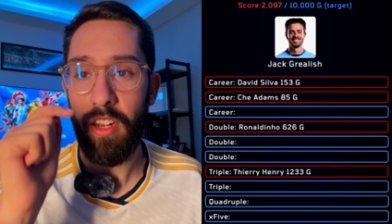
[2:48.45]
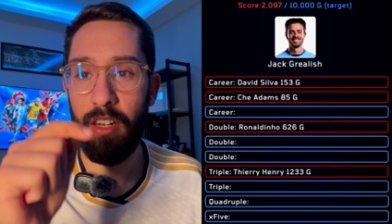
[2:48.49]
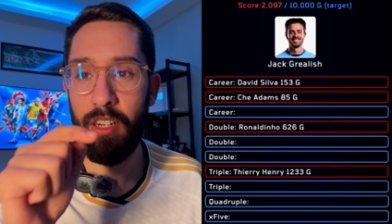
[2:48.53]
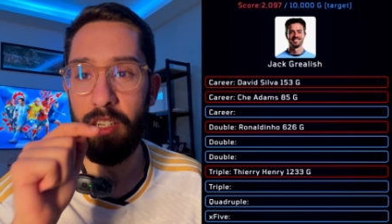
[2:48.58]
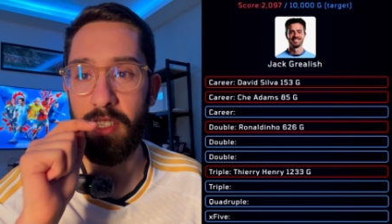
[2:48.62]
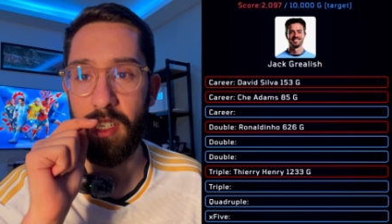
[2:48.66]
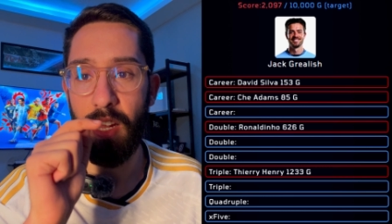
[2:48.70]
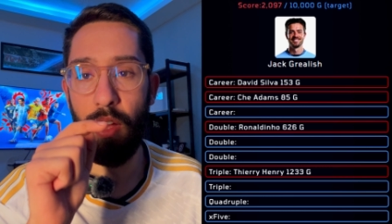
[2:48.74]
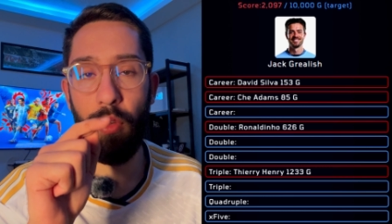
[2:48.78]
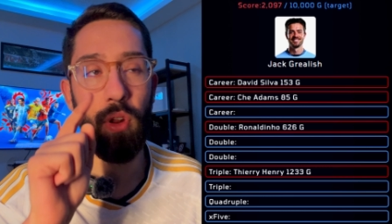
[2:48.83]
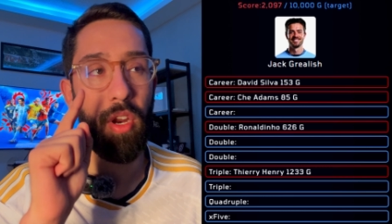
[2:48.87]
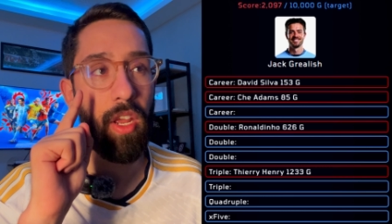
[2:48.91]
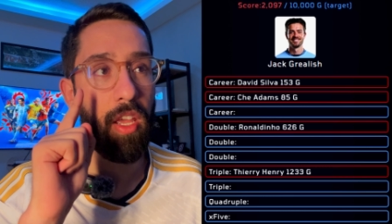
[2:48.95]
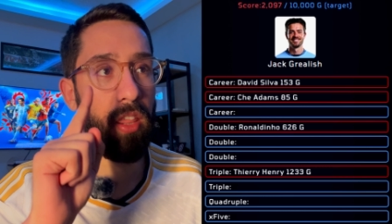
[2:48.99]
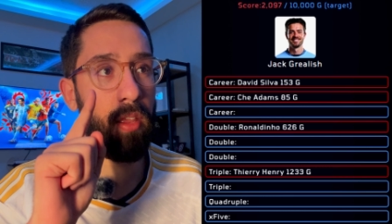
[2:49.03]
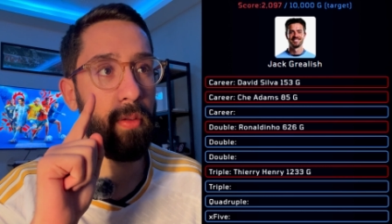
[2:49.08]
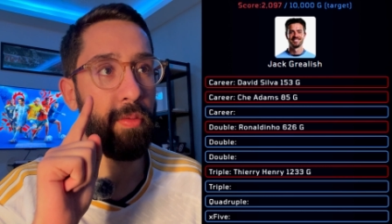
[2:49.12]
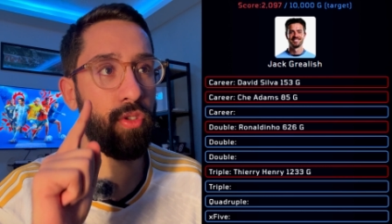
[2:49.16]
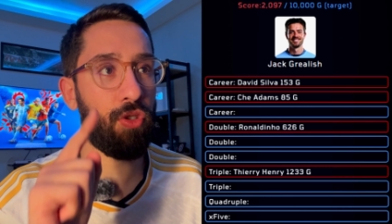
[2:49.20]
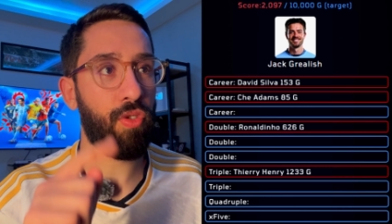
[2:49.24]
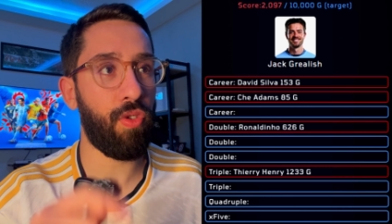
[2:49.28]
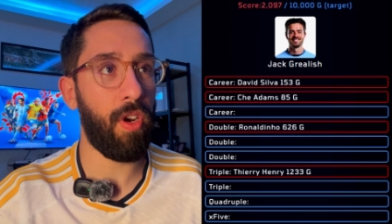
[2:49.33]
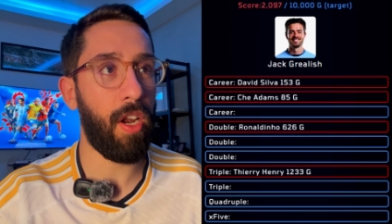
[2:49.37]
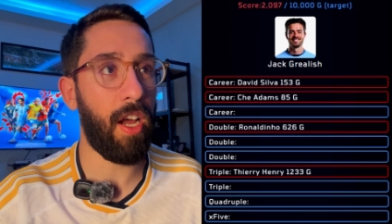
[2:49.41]
نتصور هذه
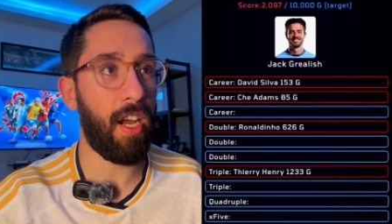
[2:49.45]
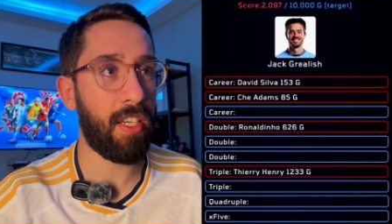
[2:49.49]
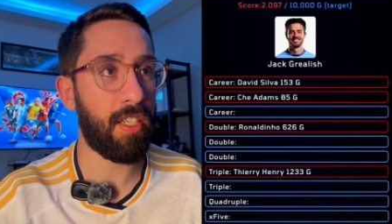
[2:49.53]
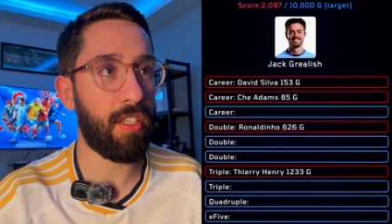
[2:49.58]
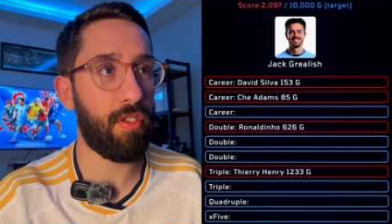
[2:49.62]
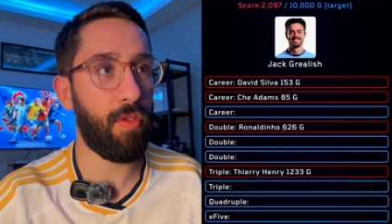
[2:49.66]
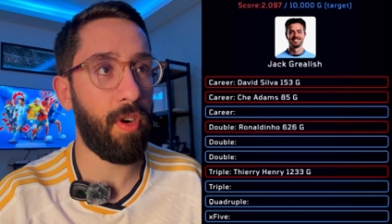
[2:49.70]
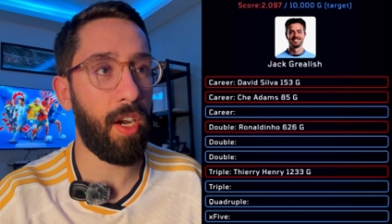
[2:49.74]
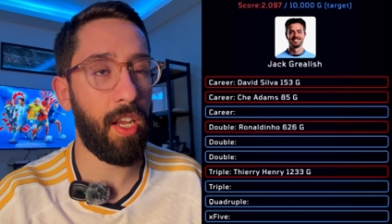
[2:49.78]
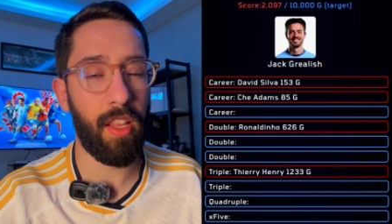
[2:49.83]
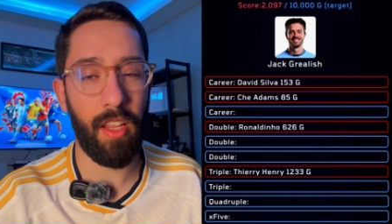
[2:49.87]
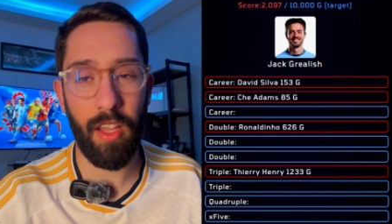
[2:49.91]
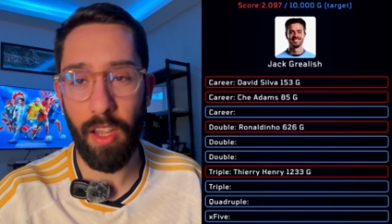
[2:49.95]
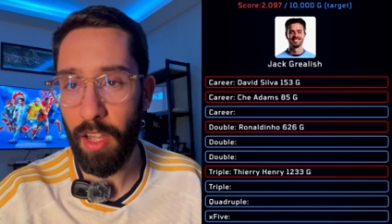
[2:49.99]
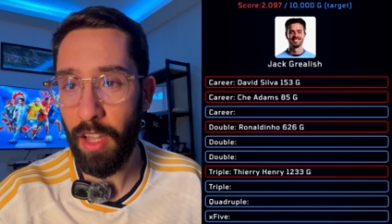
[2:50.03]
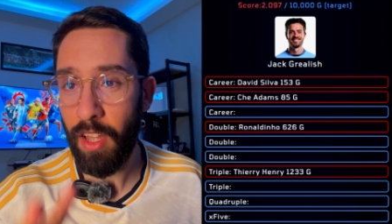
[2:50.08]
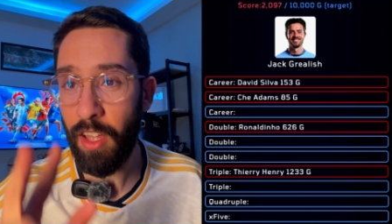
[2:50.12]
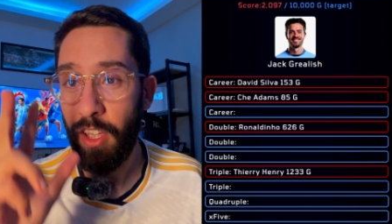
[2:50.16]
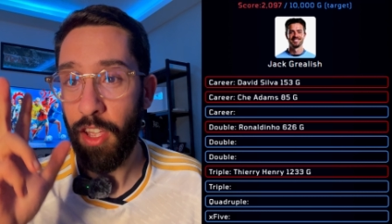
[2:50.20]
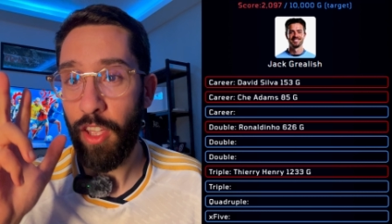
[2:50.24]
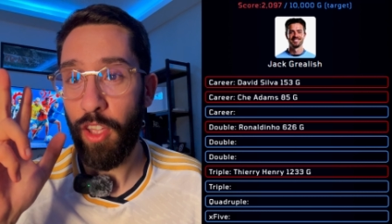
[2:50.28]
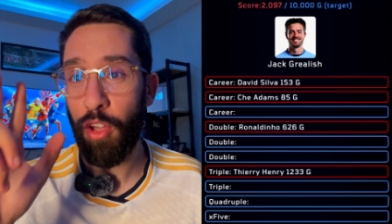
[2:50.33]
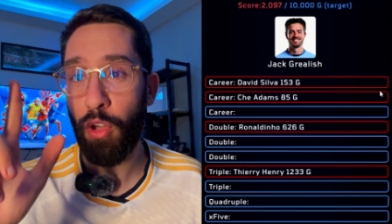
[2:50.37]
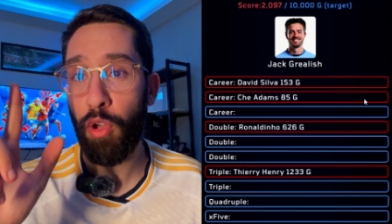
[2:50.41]
باش تكون احسن واحده
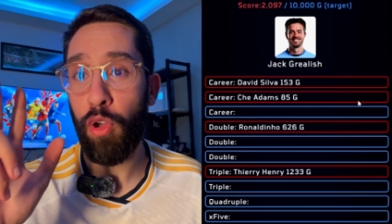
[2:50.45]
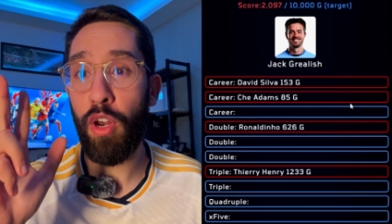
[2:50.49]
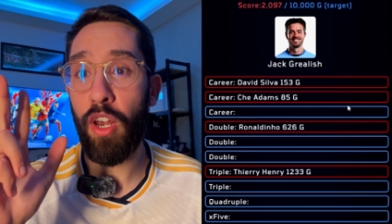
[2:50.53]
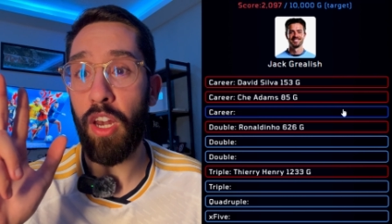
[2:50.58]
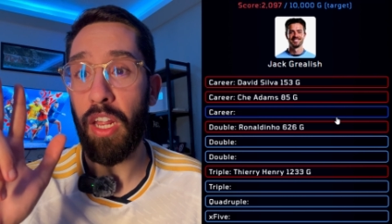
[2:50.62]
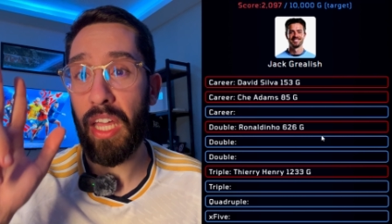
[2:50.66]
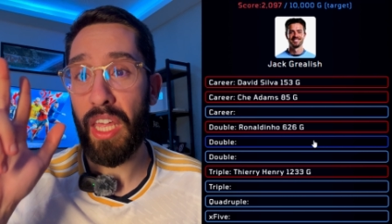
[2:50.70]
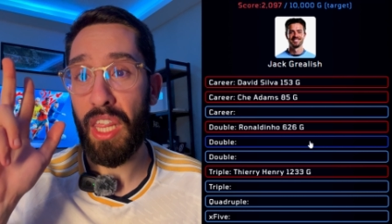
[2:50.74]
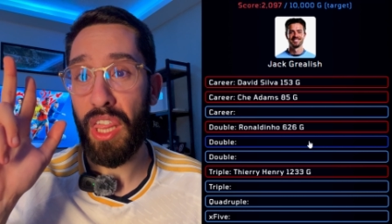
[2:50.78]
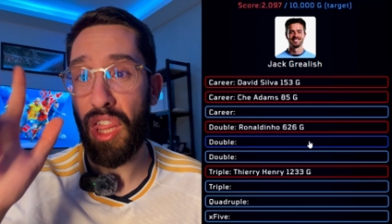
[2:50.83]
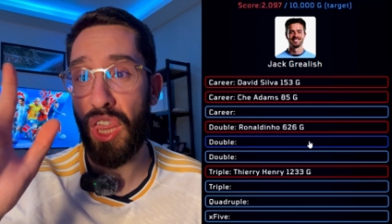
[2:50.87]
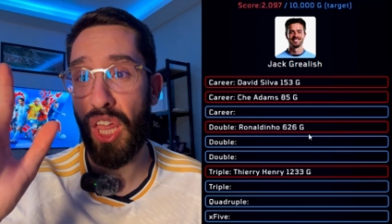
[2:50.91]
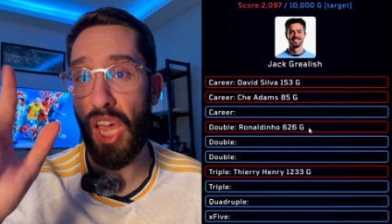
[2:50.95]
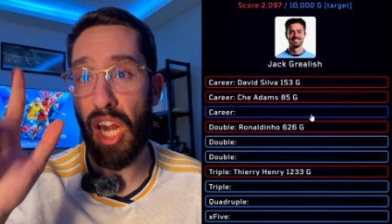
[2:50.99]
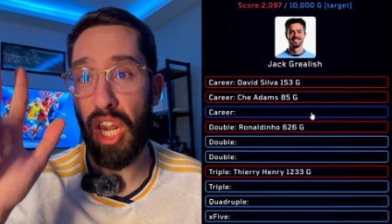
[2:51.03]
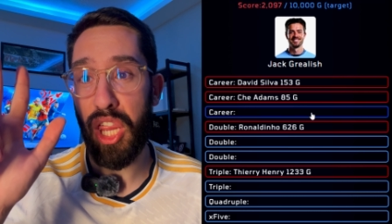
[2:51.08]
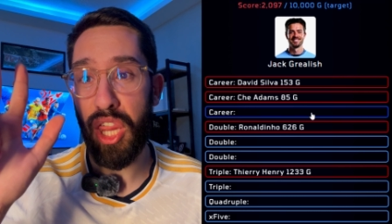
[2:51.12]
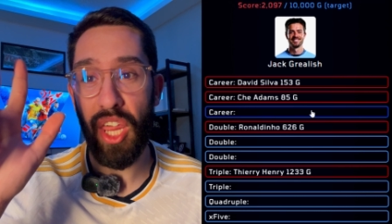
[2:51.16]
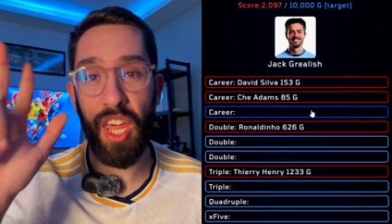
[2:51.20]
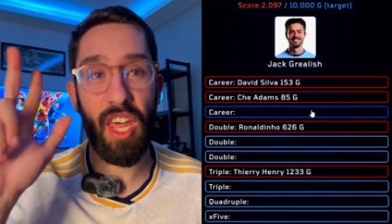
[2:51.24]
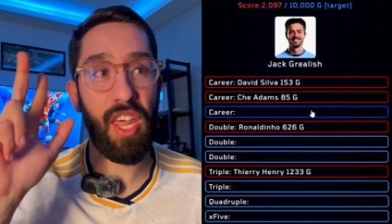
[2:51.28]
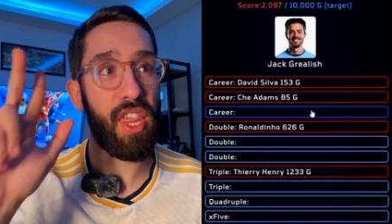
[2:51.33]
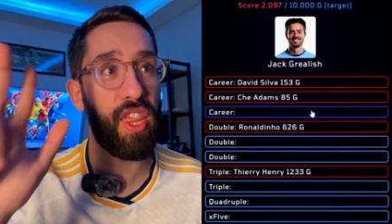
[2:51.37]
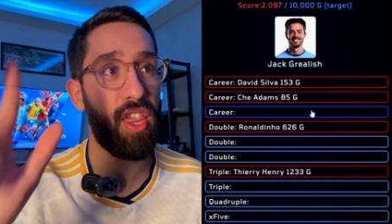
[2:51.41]
يقول لك
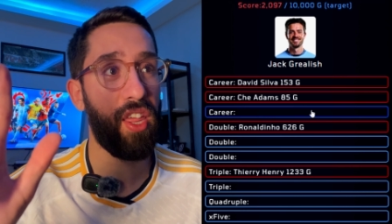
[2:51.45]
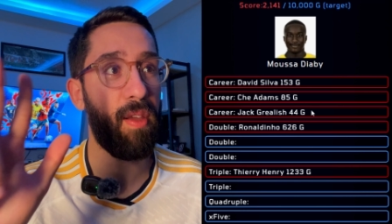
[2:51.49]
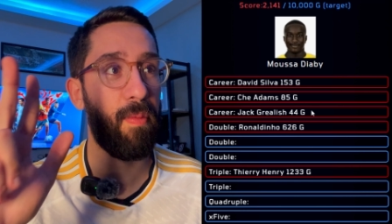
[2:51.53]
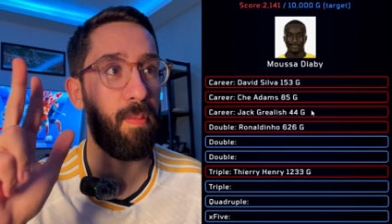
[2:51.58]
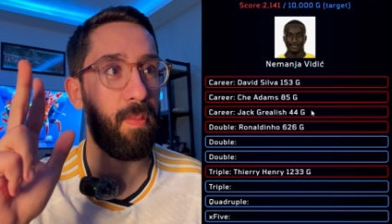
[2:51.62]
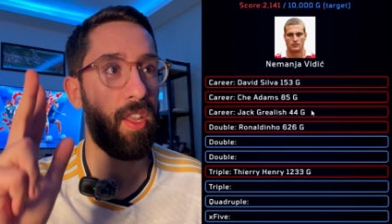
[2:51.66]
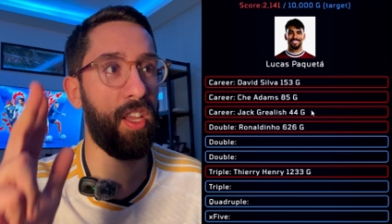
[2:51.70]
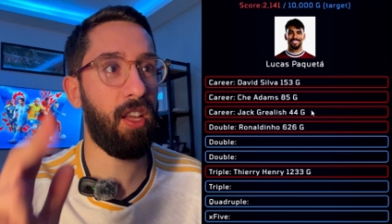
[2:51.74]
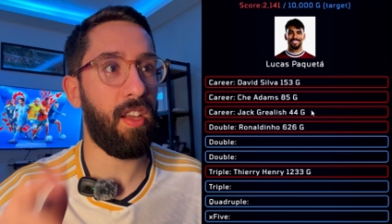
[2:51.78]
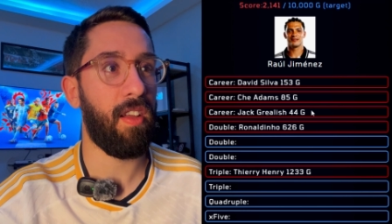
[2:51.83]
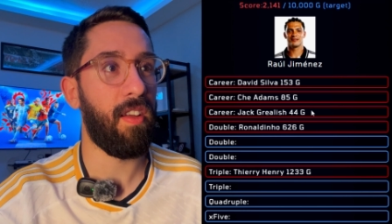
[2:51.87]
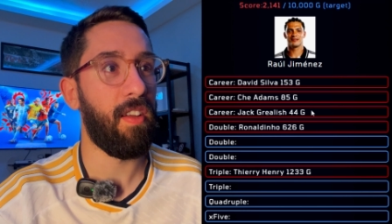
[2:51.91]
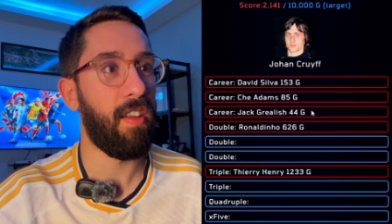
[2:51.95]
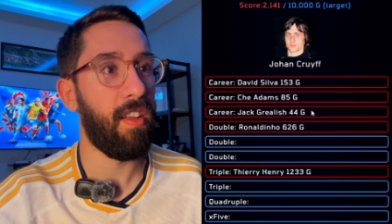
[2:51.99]
الثالثه ثابته